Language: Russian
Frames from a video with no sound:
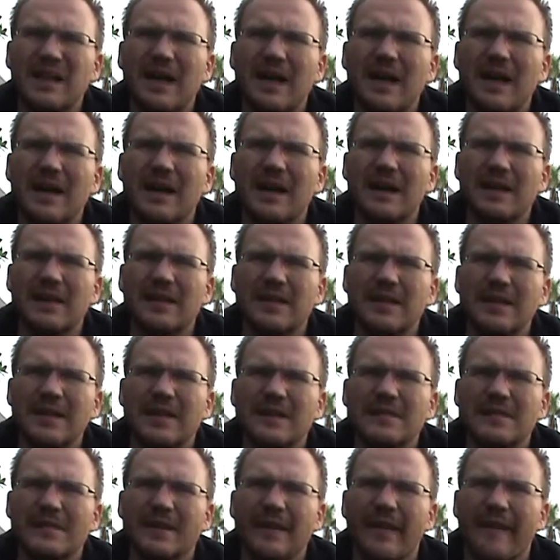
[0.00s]
а,
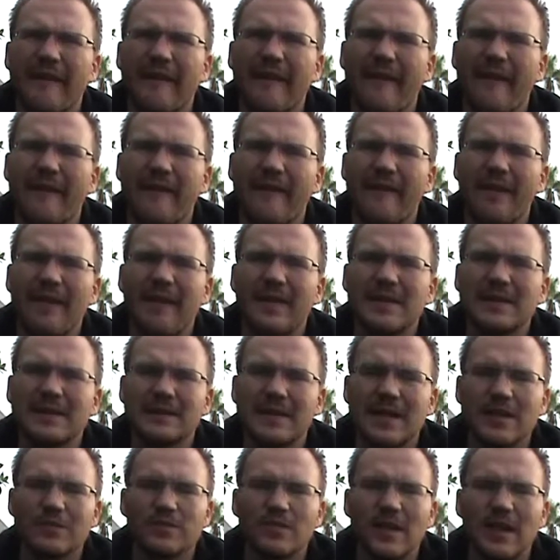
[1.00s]
кислый, а, а, и
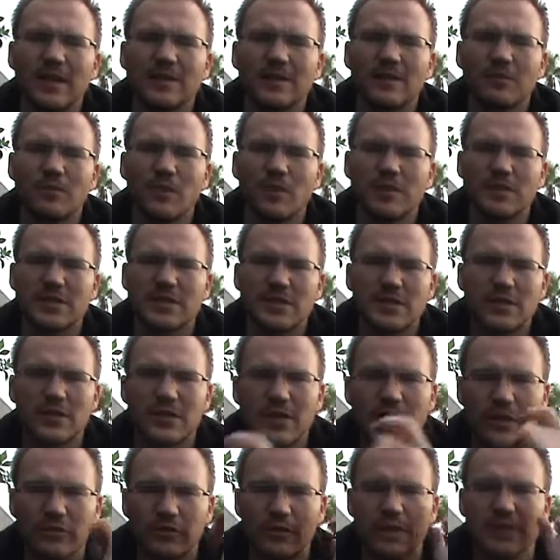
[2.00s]
сразу как-то мозг начинает